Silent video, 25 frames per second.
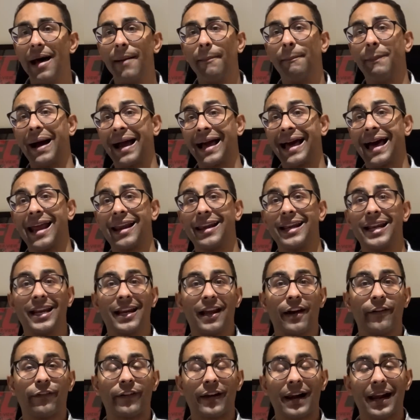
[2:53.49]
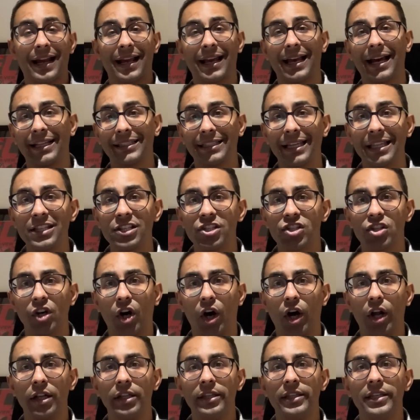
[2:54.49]
pagargli una fraccata di
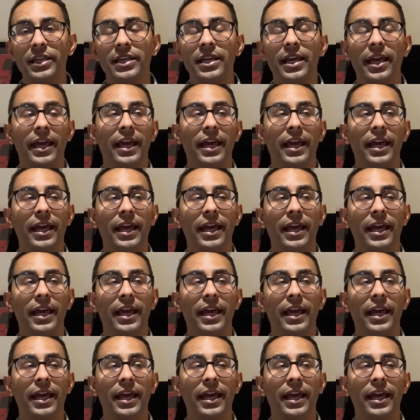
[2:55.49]
soldi